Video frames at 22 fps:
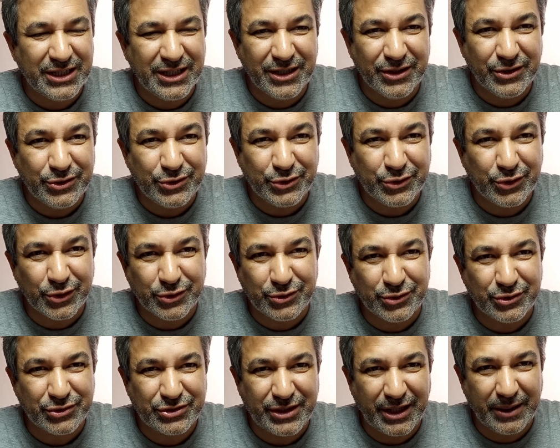ano de todos
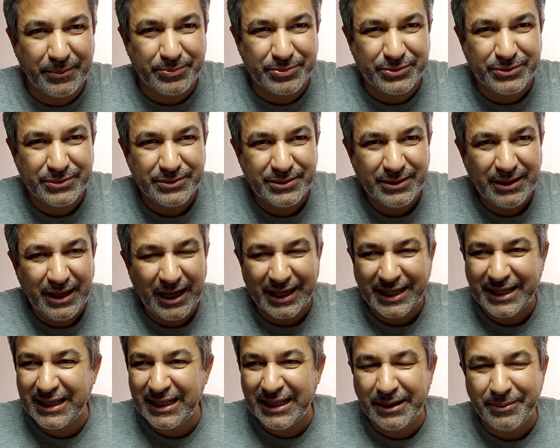os tempos.
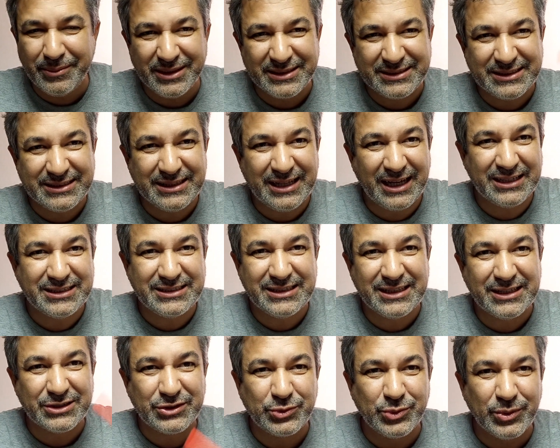Aqui na minha cidade e
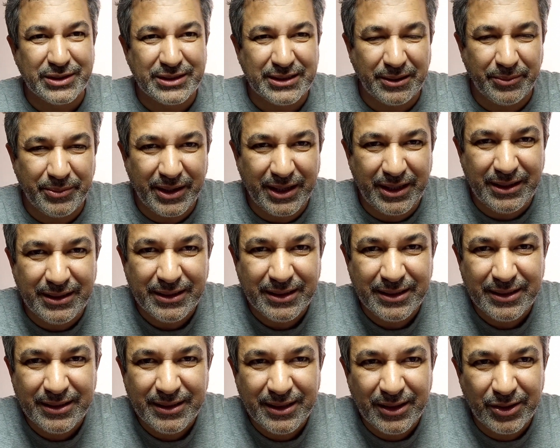na sua também.
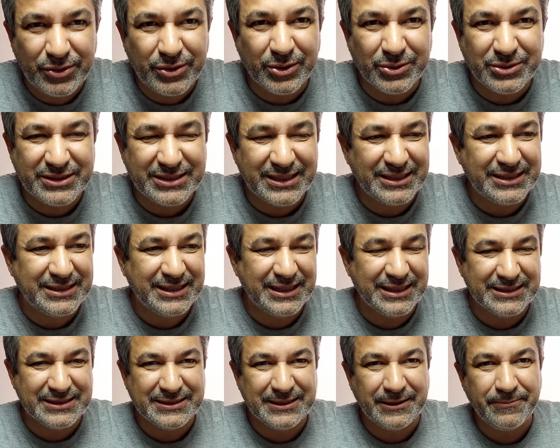Eu tenho
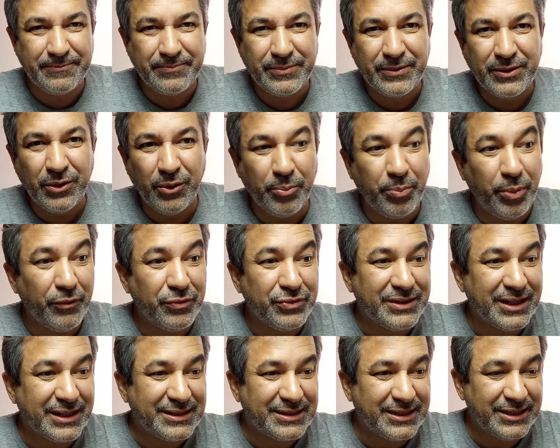certeza. O povo
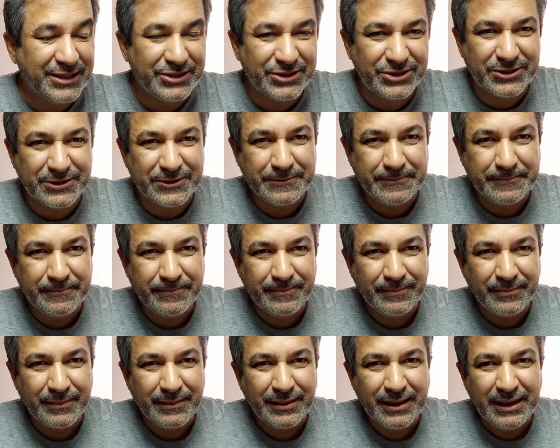está triste.
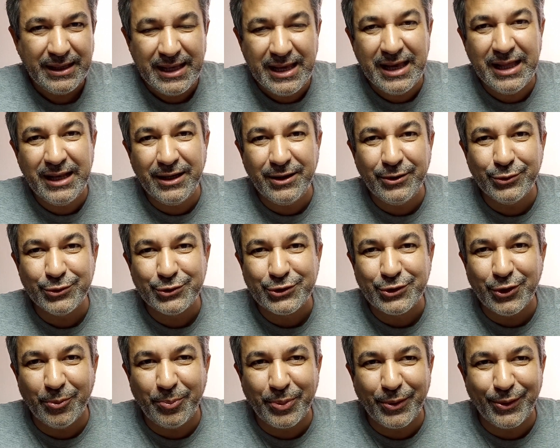Ele, no
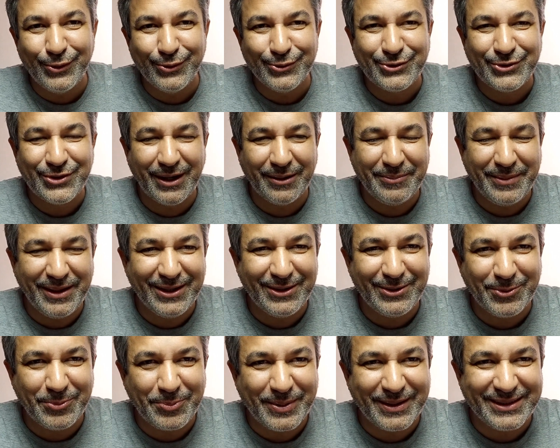seu
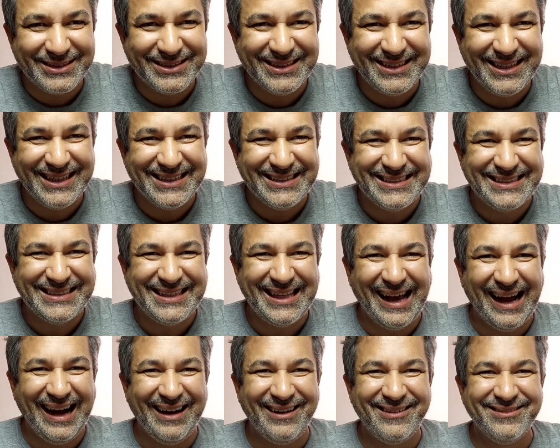pronunciamento
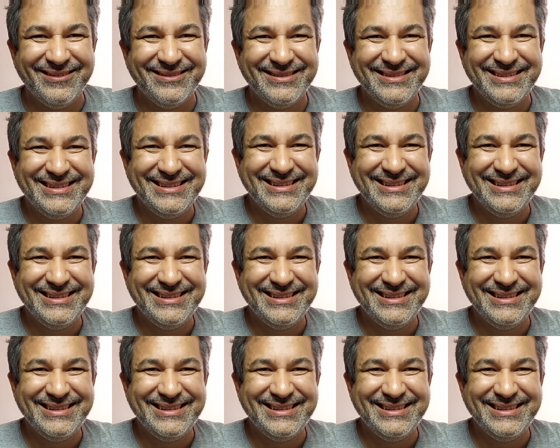presidencial,